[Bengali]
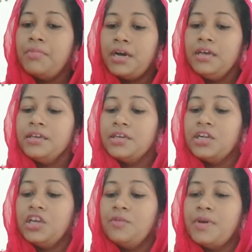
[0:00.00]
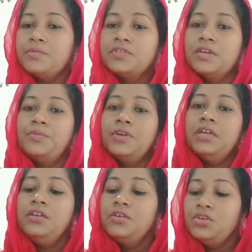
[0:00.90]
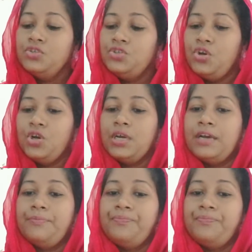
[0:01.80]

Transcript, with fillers: বা গৃহ ব্যবস্থাপনার সংজ্ঞা